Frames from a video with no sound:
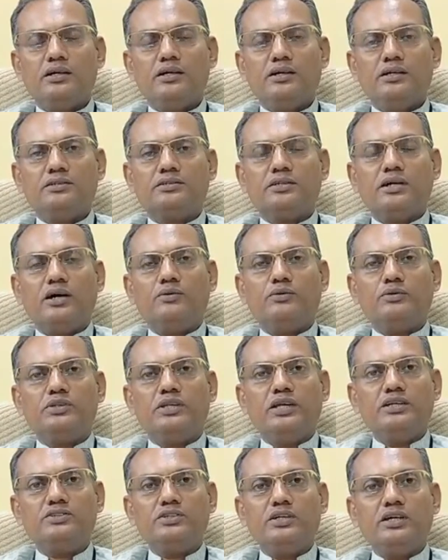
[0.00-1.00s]
इसका
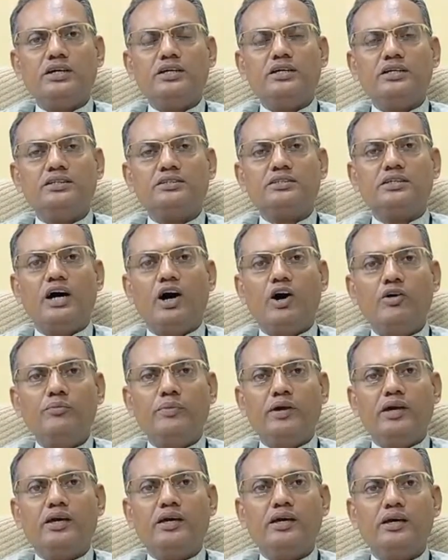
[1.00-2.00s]
उद्देश्य इस गांव
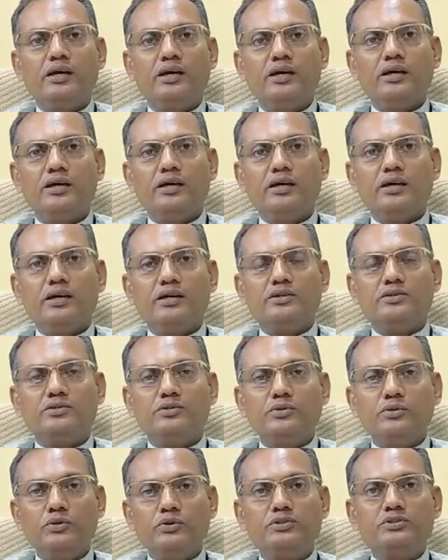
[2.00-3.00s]
में इस
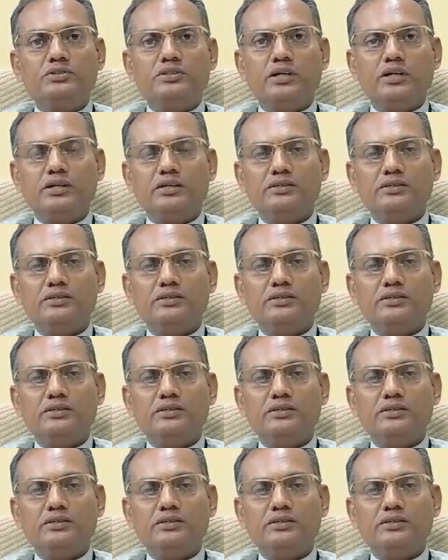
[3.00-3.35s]
दूर से